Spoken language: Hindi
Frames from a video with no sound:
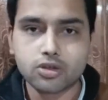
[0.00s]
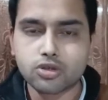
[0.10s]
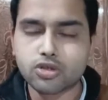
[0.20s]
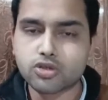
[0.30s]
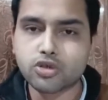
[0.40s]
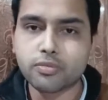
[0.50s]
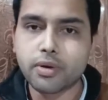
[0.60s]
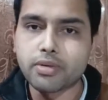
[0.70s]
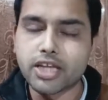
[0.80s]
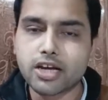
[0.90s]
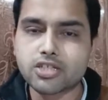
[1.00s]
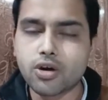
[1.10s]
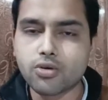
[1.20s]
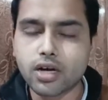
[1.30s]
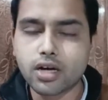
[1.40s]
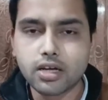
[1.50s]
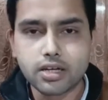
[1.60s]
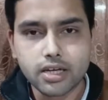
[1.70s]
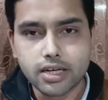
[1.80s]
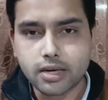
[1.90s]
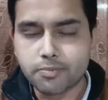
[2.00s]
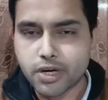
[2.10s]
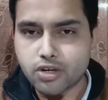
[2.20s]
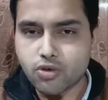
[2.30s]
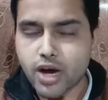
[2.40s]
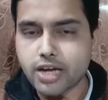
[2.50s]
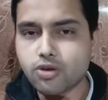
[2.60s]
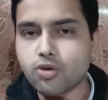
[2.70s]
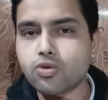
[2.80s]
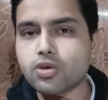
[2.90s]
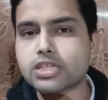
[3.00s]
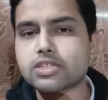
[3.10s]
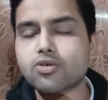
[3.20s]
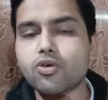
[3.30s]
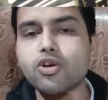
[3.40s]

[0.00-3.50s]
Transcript: तो दोस्तों मैं बताना चाहूंगा कि बिटकॉइन को किस